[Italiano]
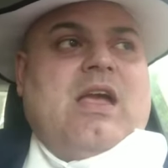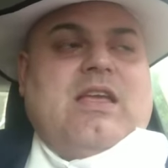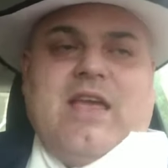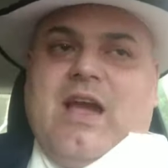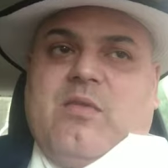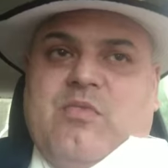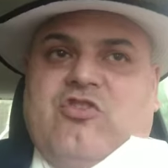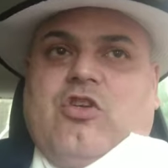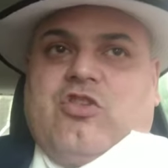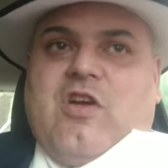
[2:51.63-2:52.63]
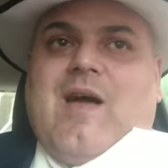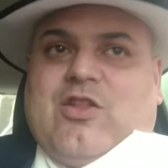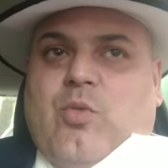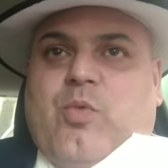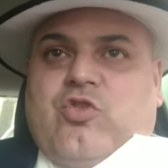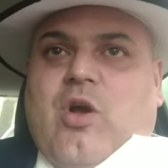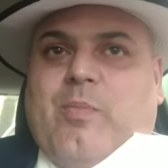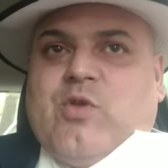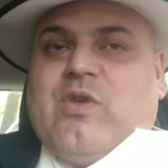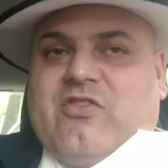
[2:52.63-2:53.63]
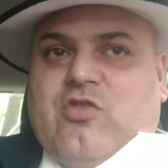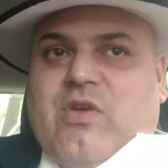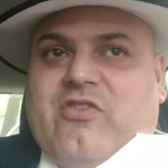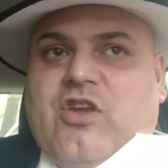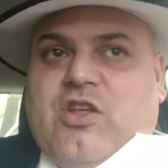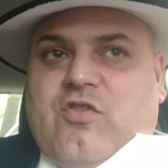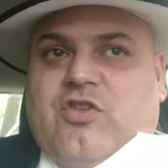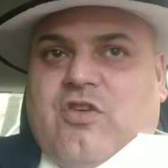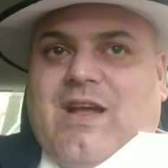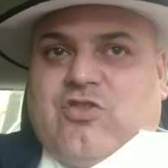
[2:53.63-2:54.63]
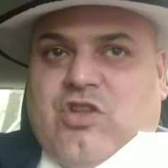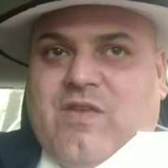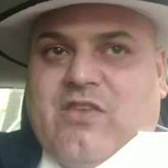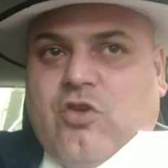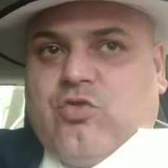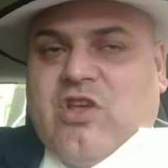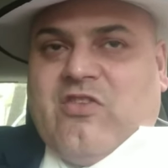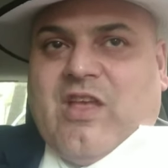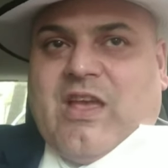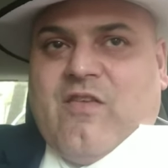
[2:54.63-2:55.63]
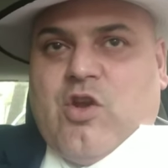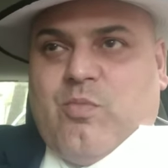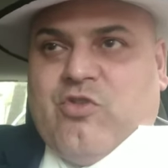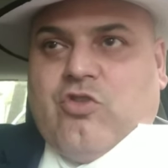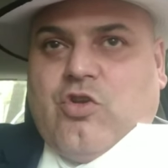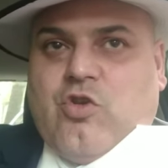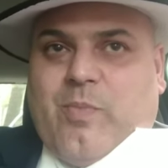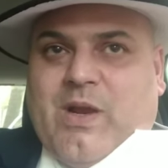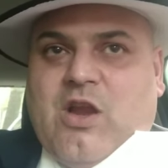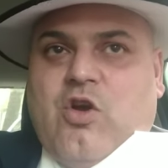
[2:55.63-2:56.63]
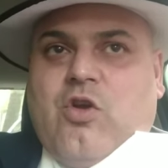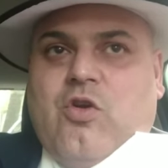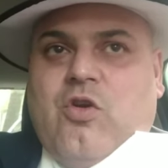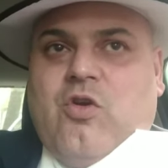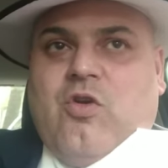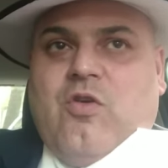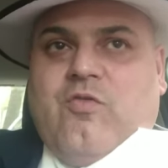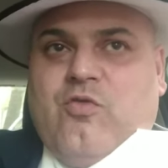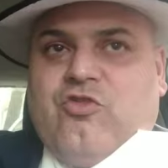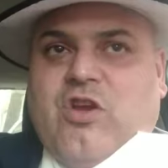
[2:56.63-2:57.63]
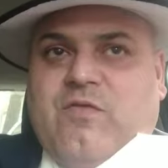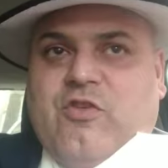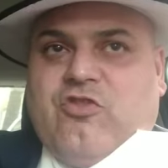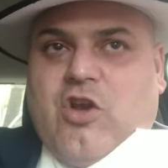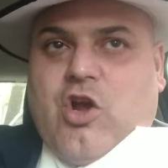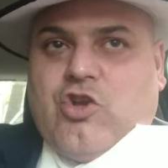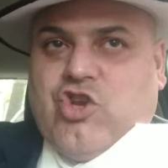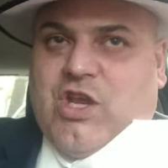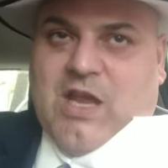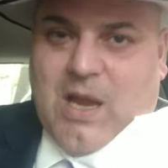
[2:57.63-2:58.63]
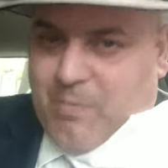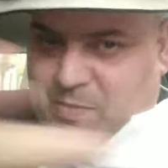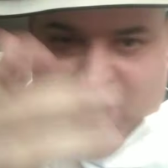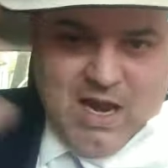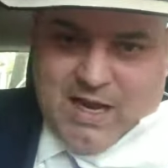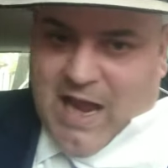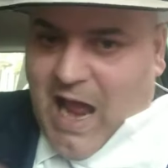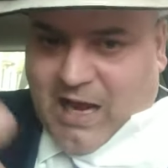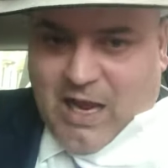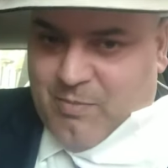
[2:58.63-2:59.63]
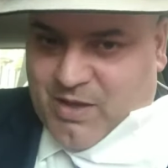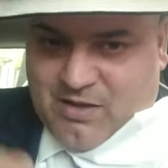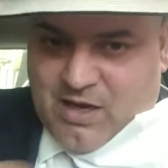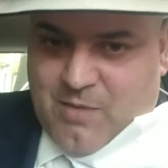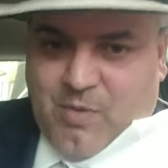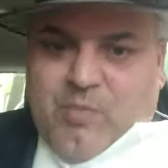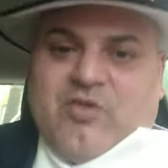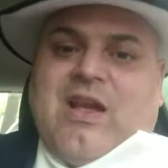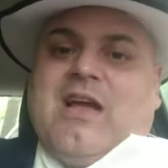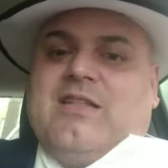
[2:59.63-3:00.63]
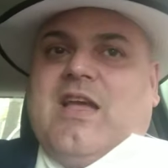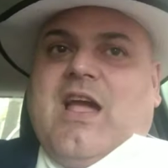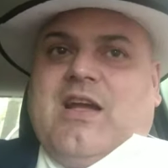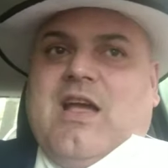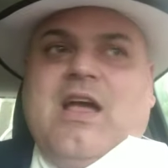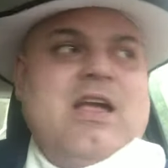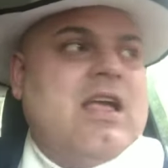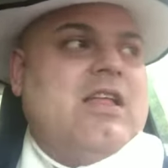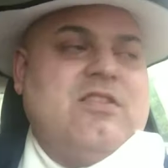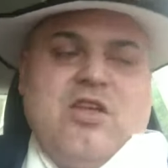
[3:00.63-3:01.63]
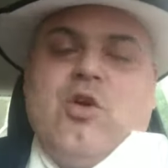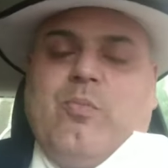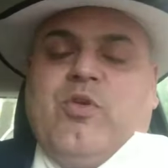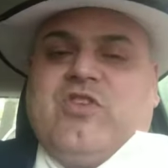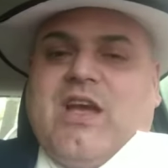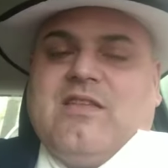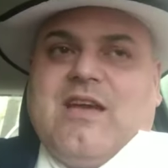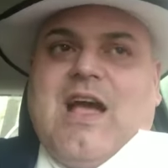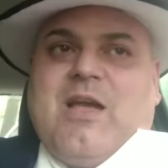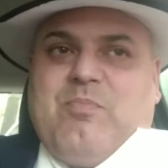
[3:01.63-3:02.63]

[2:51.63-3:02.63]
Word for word: Ieri mi sono trovato purtroppo in una situazione dove ho trovato diversi autisti che avevano bisogno per le loro funzioni fisiologiche, la pipì e la cacca per dirla proprio terra terra, di non poter entrare